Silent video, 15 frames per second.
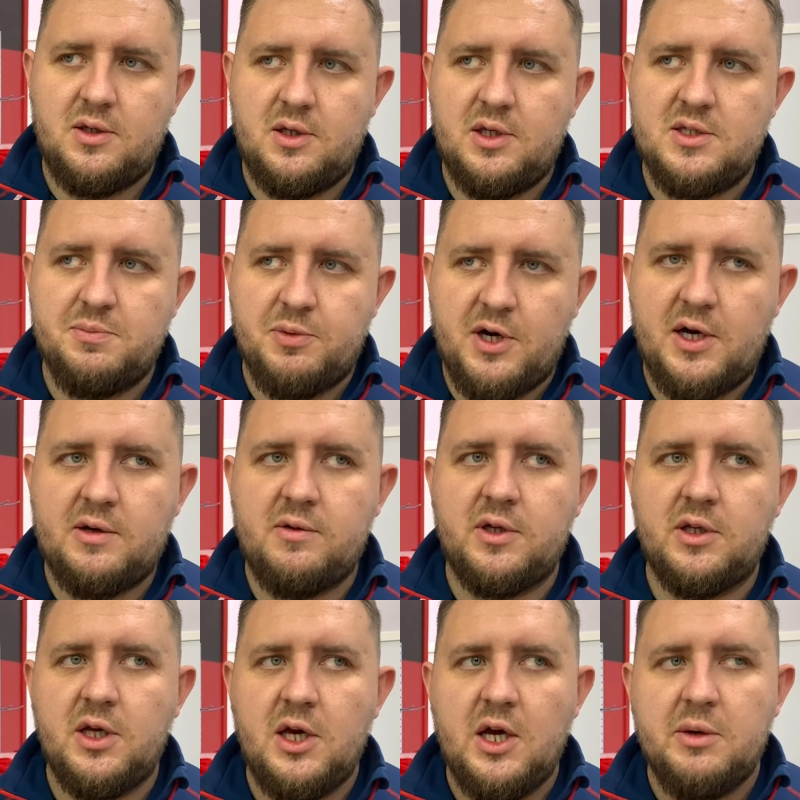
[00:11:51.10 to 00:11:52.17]

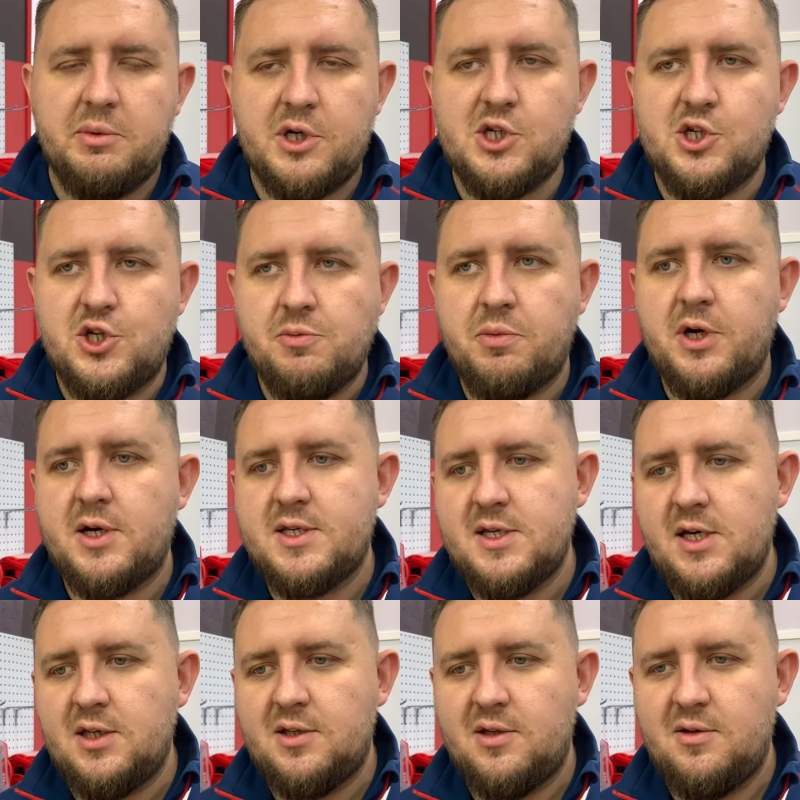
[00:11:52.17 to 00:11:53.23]
исправить, прежде чем
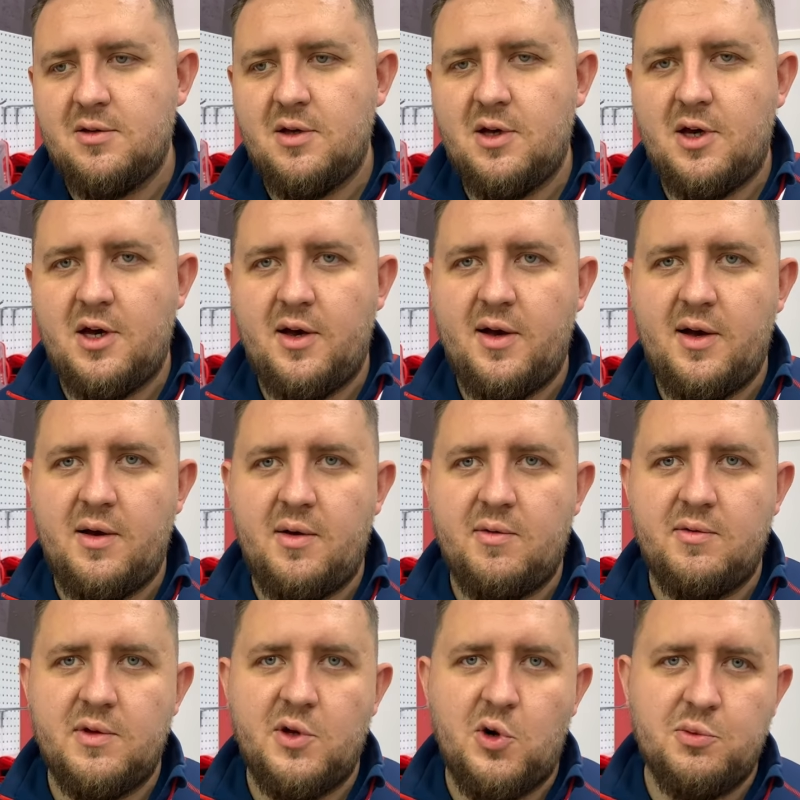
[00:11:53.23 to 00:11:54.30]
показать на
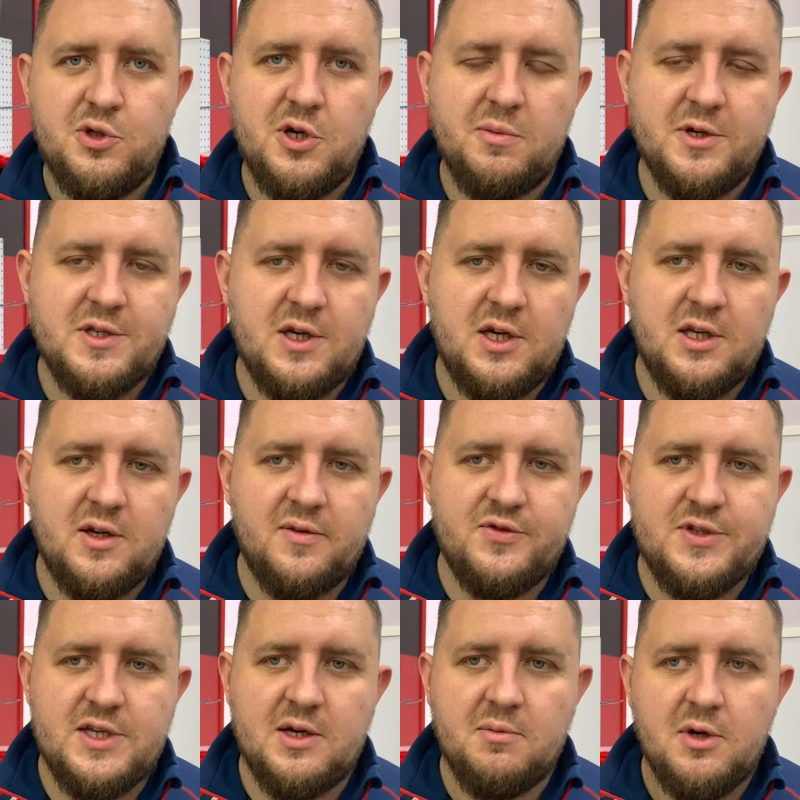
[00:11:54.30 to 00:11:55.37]
общее обозрение
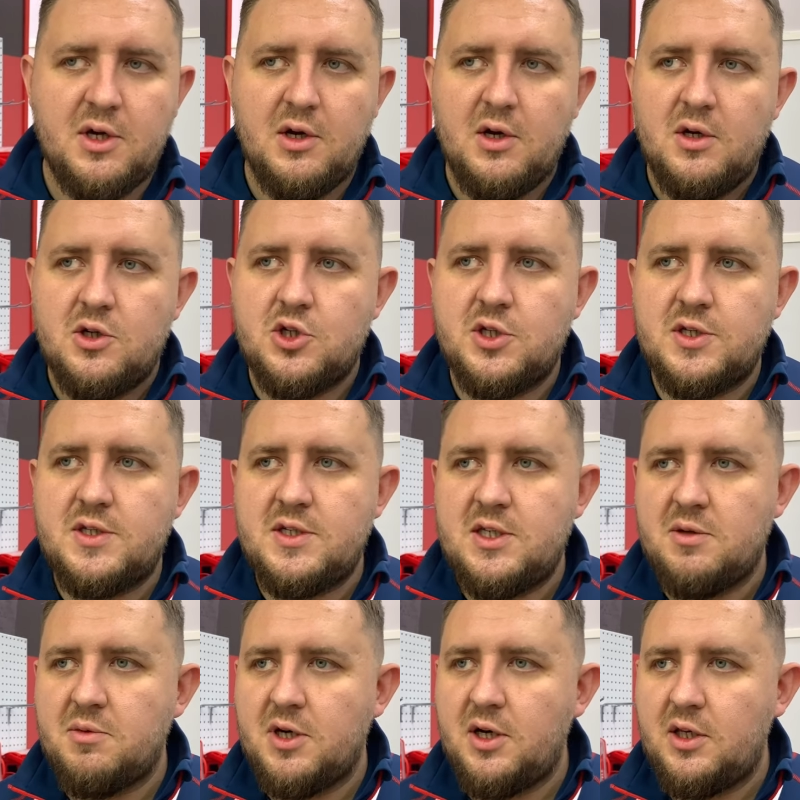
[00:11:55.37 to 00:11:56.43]
всем что
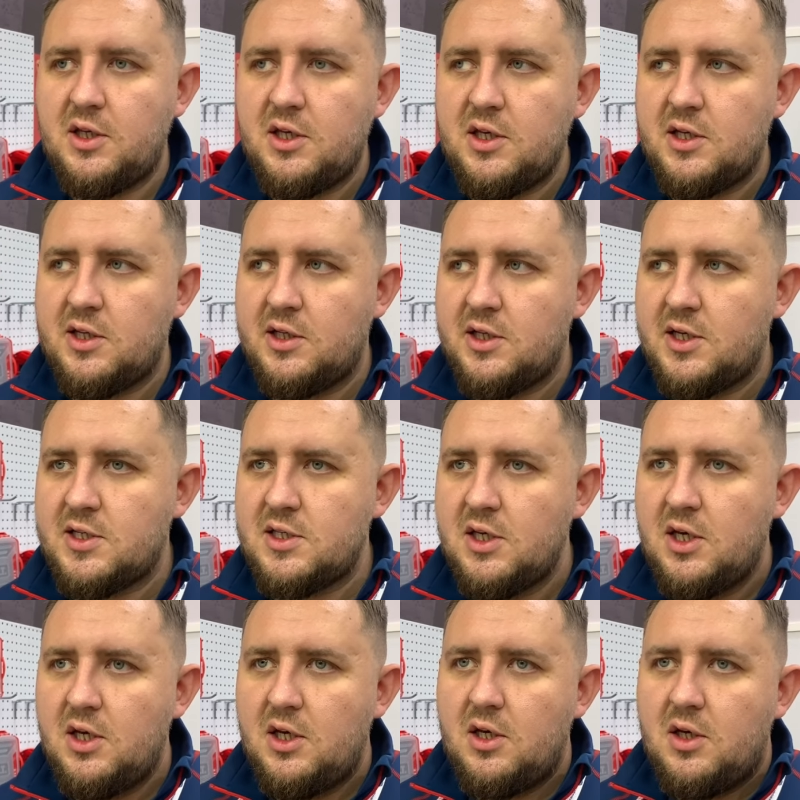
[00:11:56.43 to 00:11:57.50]
система хранения для нас
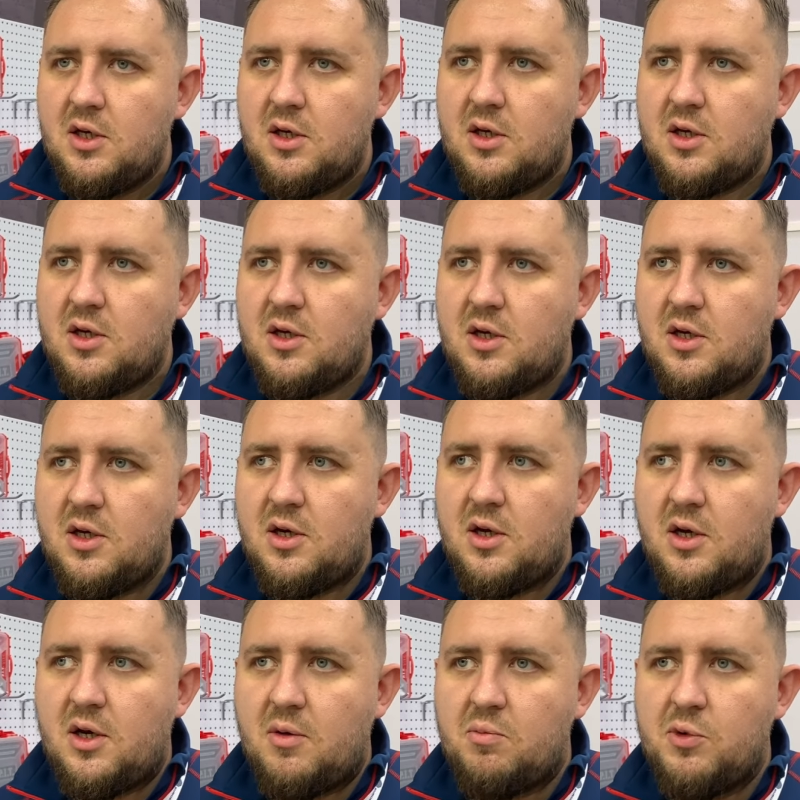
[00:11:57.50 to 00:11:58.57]

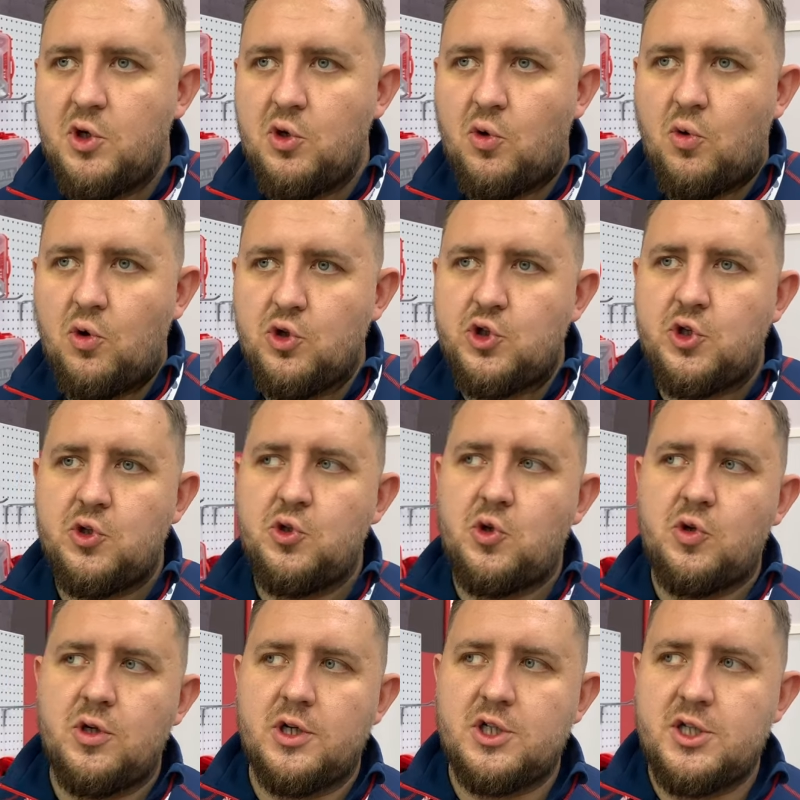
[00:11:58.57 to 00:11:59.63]
Э, мы ее очень
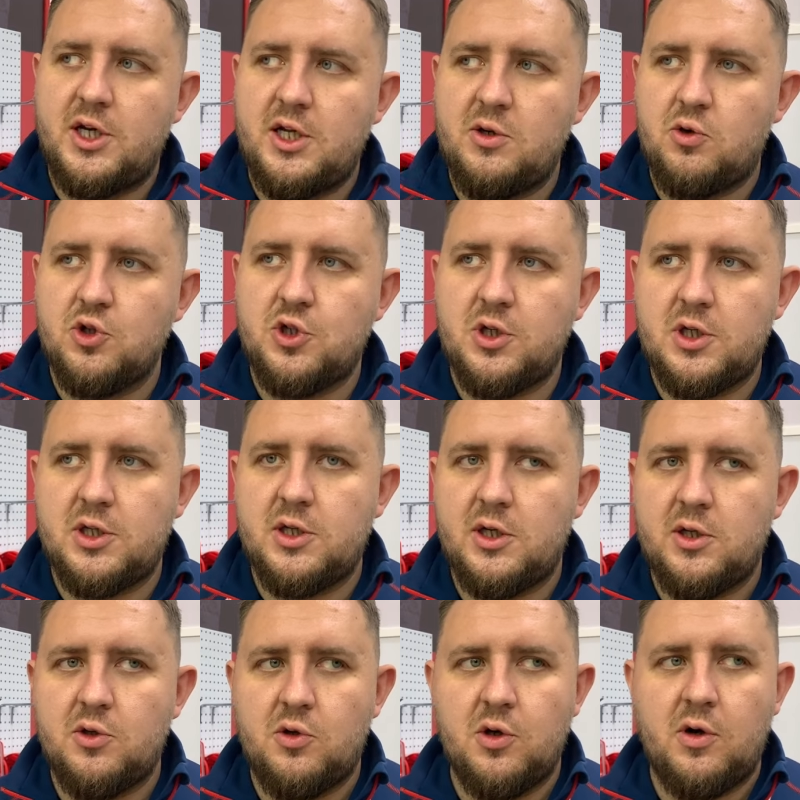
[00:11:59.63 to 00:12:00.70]
долго ждали, очень
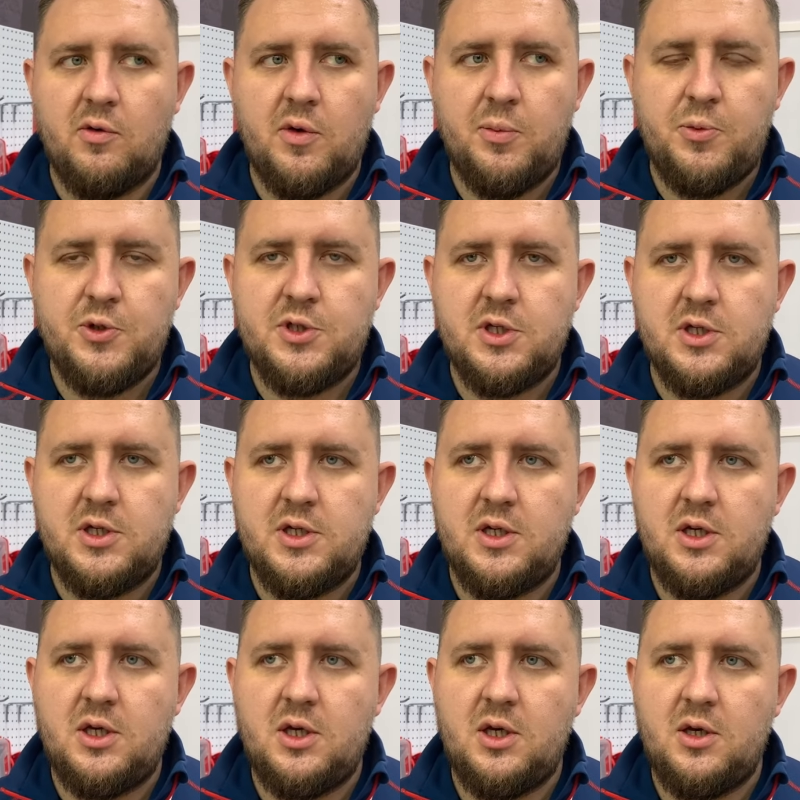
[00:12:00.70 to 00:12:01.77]
хотели долго выпустить,
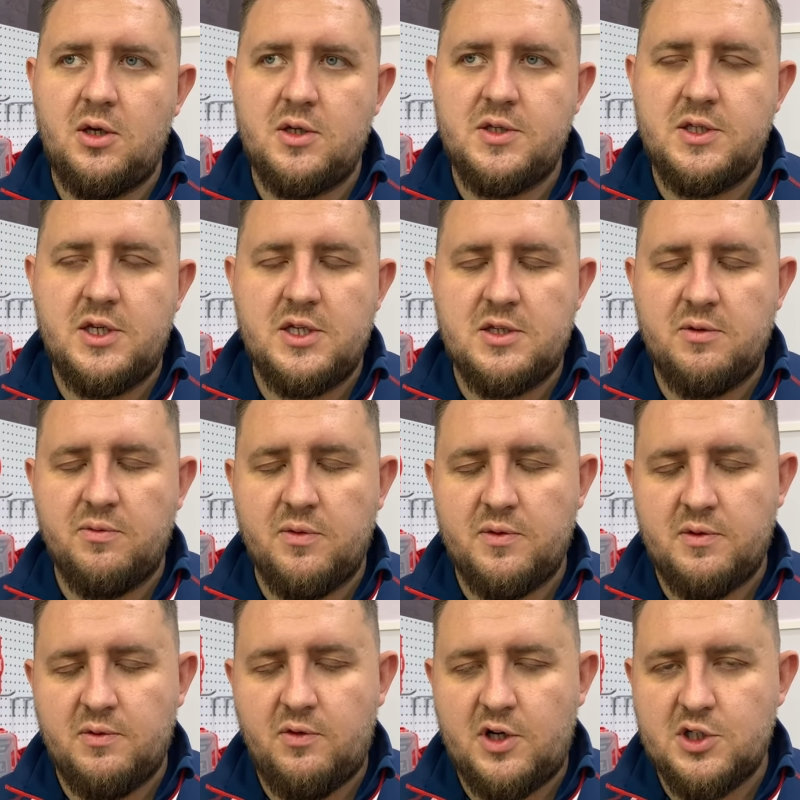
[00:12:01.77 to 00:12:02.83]
и здесь
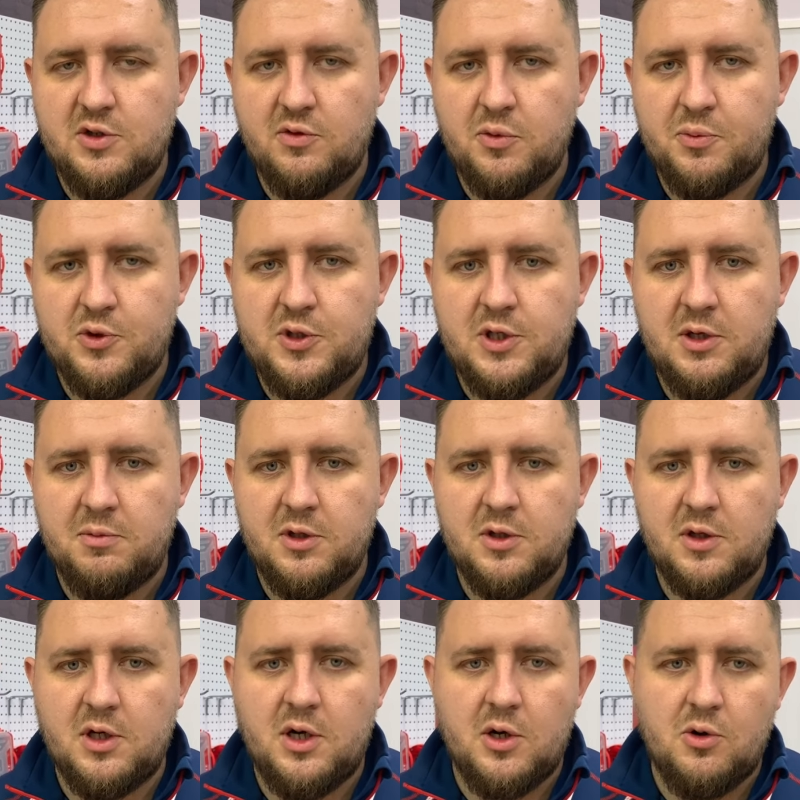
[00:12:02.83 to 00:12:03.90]
важно выпустить
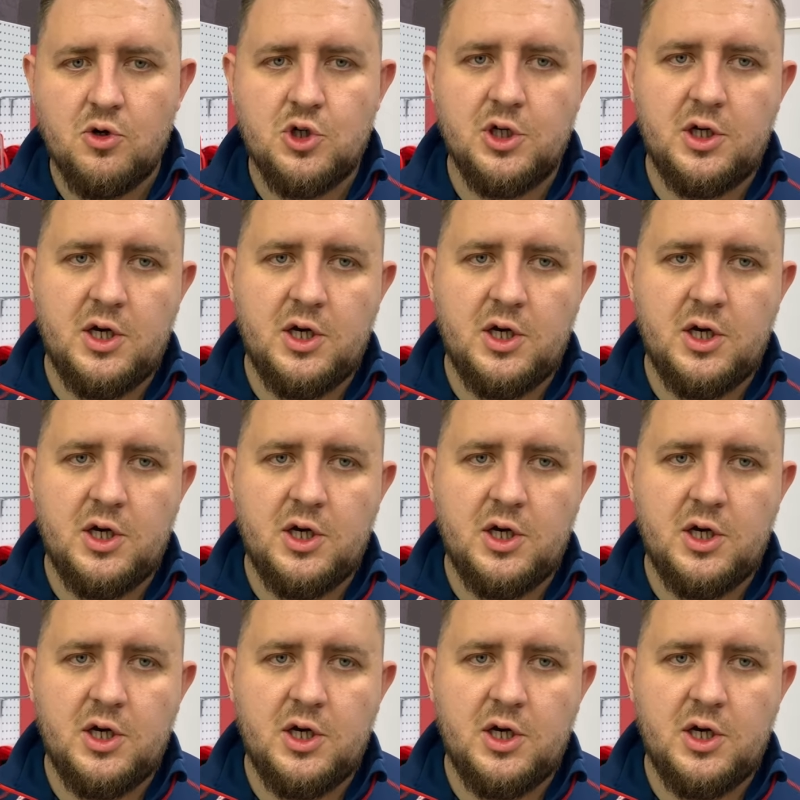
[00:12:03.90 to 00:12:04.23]
именно хорошее